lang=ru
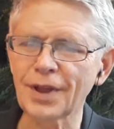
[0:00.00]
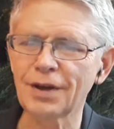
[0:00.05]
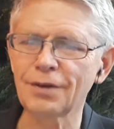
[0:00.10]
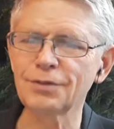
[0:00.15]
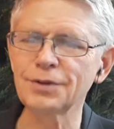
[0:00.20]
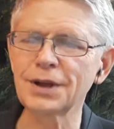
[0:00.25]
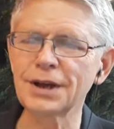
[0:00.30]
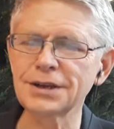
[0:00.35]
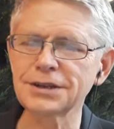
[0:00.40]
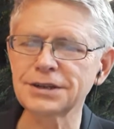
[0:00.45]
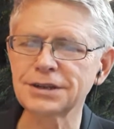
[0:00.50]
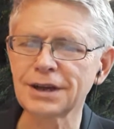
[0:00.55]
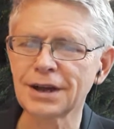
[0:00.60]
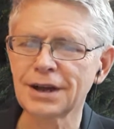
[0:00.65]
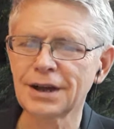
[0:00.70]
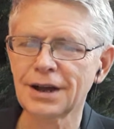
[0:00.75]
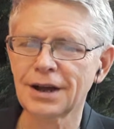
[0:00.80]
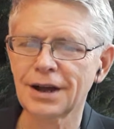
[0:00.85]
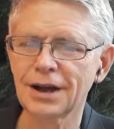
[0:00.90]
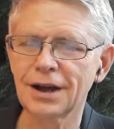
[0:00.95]
У нас
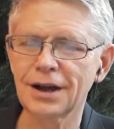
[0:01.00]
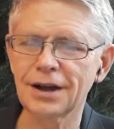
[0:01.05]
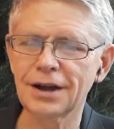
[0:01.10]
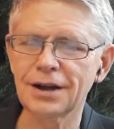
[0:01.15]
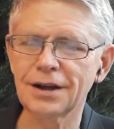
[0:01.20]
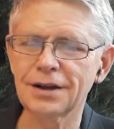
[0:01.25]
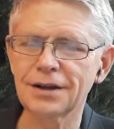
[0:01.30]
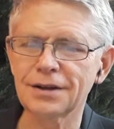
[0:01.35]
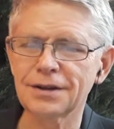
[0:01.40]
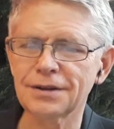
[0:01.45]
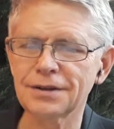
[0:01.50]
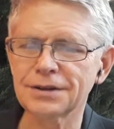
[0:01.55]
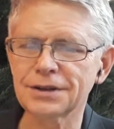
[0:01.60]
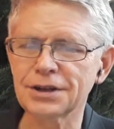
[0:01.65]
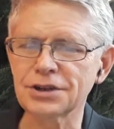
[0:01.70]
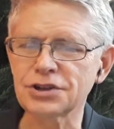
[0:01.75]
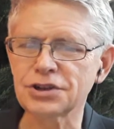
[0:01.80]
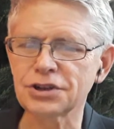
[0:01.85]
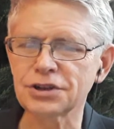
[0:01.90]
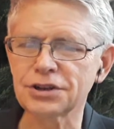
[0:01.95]
а,
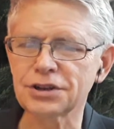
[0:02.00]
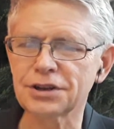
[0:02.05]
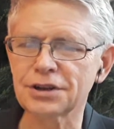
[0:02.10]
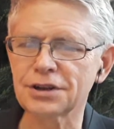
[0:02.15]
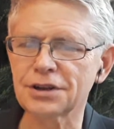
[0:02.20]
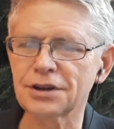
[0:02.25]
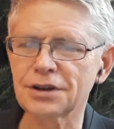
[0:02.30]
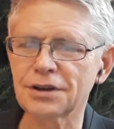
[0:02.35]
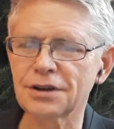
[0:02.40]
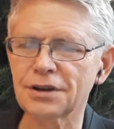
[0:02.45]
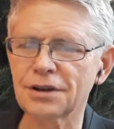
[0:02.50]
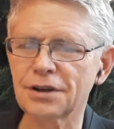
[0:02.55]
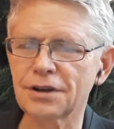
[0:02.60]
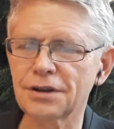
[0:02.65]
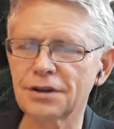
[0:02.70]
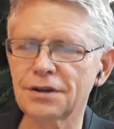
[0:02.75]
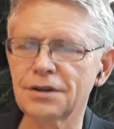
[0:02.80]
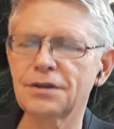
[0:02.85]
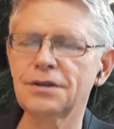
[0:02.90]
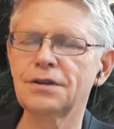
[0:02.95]
значит, э,
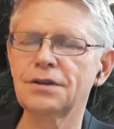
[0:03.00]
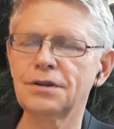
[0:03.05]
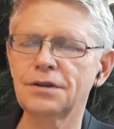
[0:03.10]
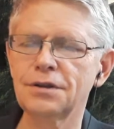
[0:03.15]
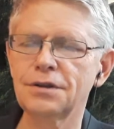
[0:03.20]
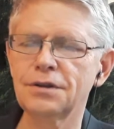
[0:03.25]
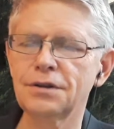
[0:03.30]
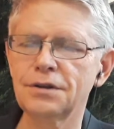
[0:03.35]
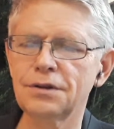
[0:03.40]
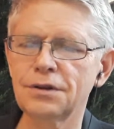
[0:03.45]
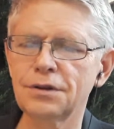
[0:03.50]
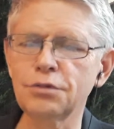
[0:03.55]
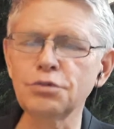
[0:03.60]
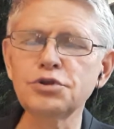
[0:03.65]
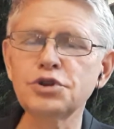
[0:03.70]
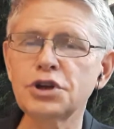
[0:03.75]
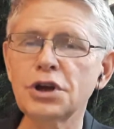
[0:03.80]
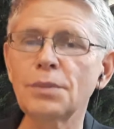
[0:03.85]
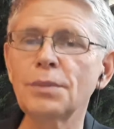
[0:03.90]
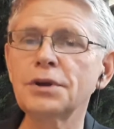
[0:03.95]
э,
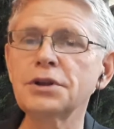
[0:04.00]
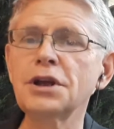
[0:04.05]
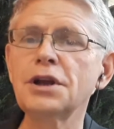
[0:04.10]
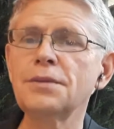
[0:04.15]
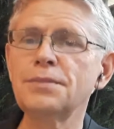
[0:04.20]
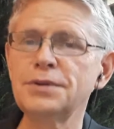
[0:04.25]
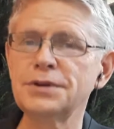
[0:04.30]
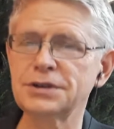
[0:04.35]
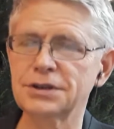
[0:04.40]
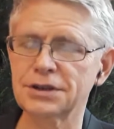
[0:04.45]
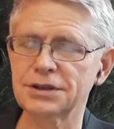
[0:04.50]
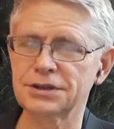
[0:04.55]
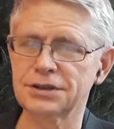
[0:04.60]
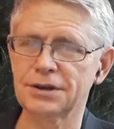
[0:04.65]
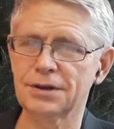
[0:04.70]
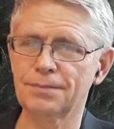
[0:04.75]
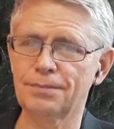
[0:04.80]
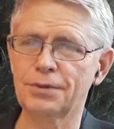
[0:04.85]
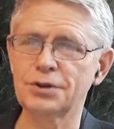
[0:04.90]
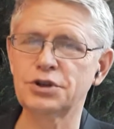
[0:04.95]
лучшая модель
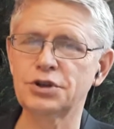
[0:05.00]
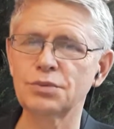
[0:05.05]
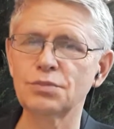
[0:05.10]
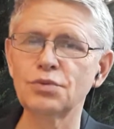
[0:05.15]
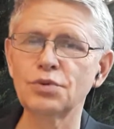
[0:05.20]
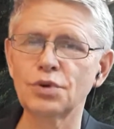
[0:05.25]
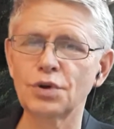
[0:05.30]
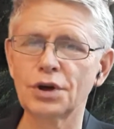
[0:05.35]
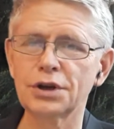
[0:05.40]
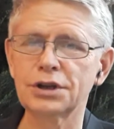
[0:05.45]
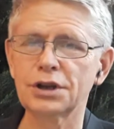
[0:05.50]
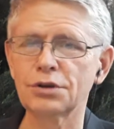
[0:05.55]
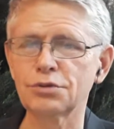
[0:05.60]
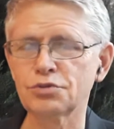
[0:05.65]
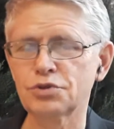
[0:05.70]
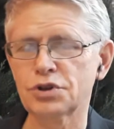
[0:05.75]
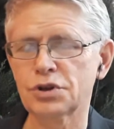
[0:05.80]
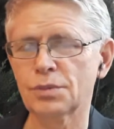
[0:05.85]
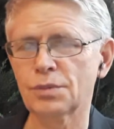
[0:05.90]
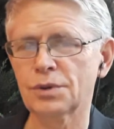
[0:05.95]
бизнеса. Почему это лучшая